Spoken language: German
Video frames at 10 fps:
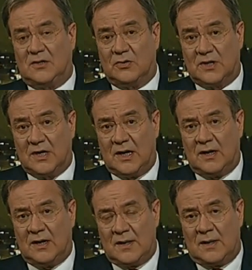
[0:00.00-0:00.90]
zu
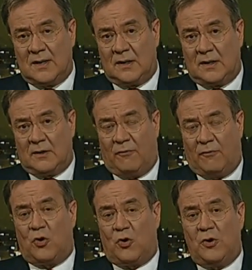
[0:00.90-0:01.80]
sehen,
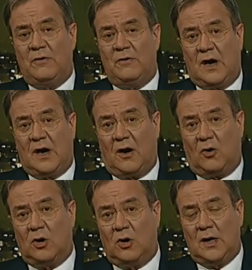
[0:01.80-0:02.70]
wo können wir
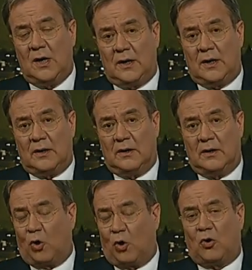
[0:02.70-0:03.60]
auch
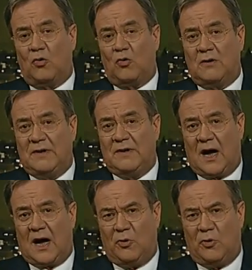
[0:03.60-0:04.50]
äh, Lockerungen wieder
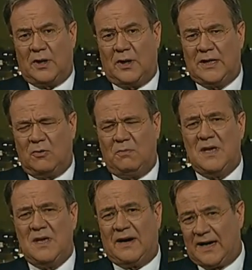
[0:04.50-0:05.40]
ermöglichen. Und
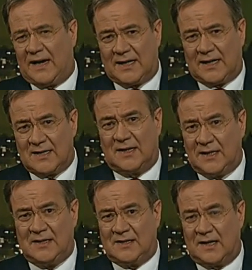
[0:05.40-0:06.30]
mir war in der ganzen
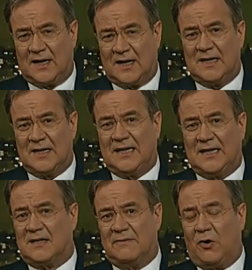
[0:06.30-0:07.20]
Krise, in den ganzen
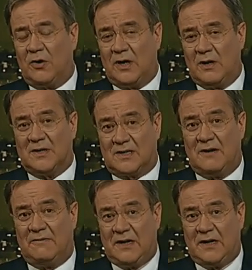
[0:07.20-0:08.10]
letzten Wochen immer
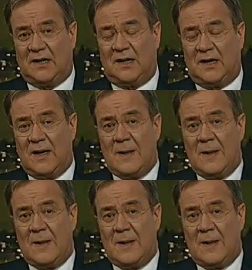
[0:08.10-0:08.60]
sehr wichtig,